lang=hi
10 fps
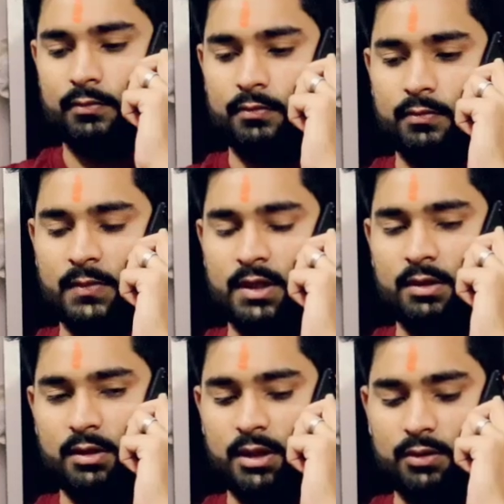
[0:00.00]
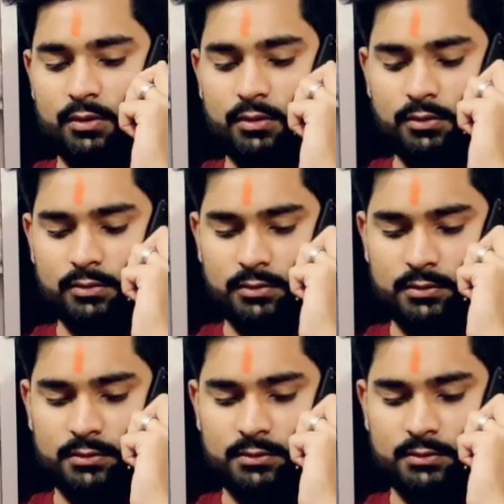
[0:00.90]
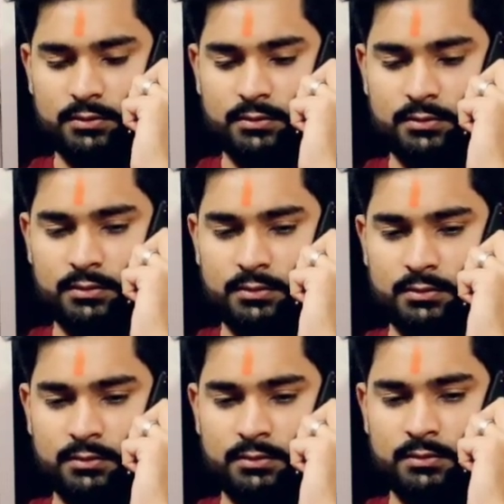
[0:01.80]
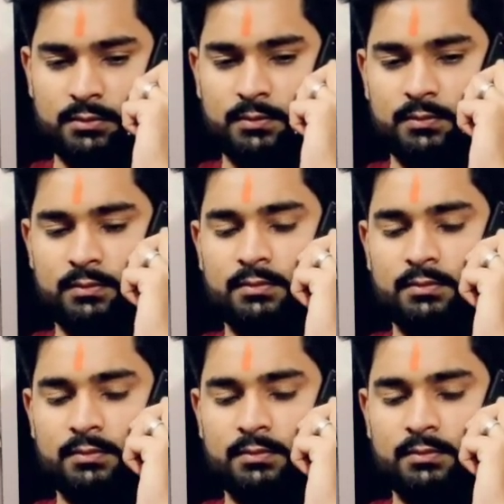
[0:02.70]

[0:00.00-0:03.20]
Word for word: हेलो हेलो हाँ जी